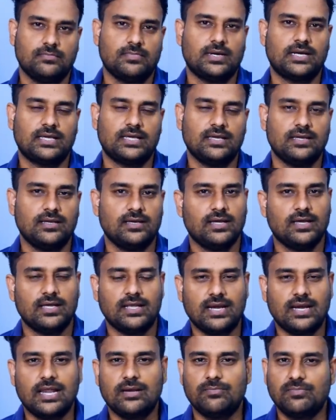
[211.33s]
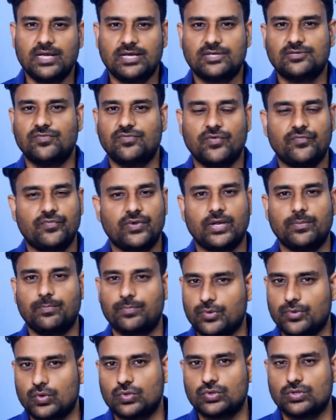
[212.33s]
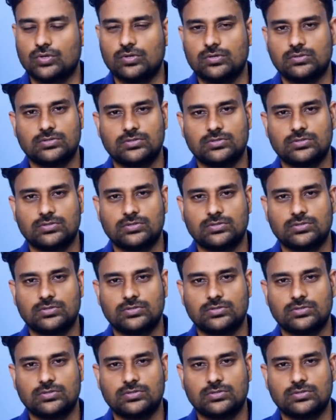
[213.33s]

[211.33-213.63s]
మనకి రియల్మీ ఎక్స్ ఫిఫ్టీ ప్రోతో